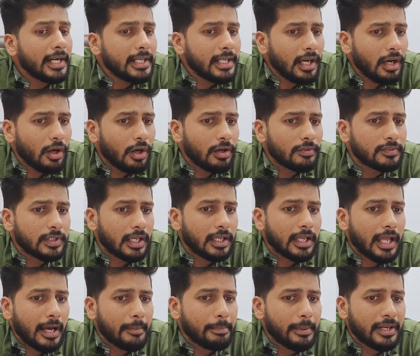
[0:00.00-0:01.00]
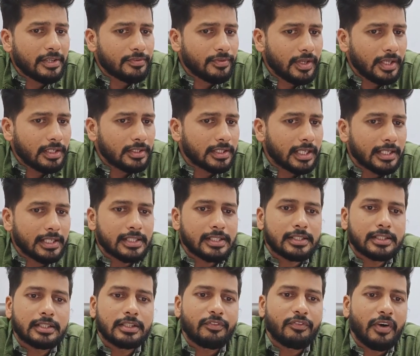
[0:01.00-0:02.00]
आइडिया ऑफ द ला पैट्री दैट इज
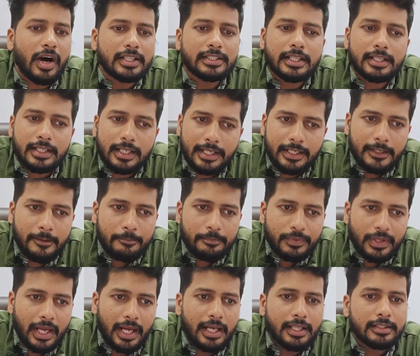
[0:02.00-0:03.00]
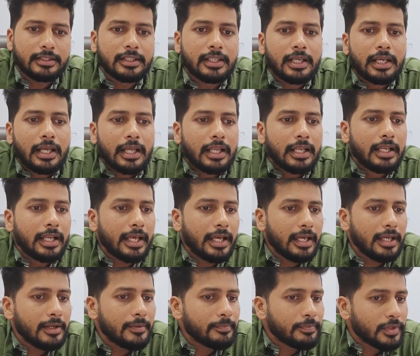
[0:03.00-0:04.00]
द फादरलैंड एंड ले
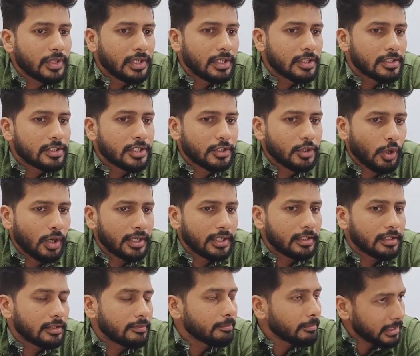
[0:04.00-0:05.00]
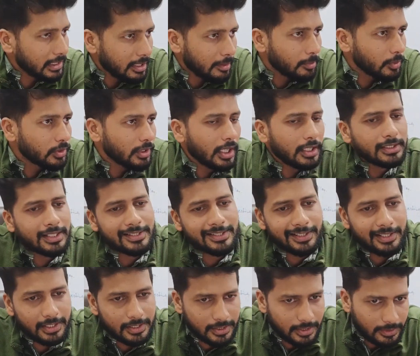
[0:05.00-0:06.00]
सिटोइन मतलब होता है द
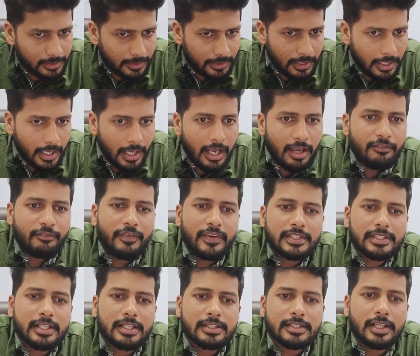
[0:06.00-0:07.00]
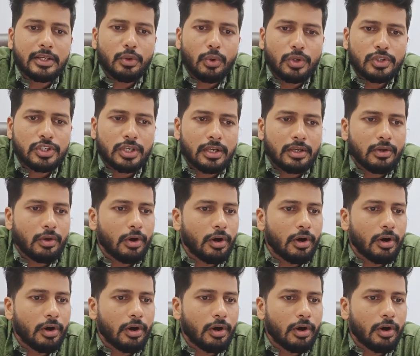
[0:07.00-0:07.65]
सिटीजन एम्फेसिस द नोशन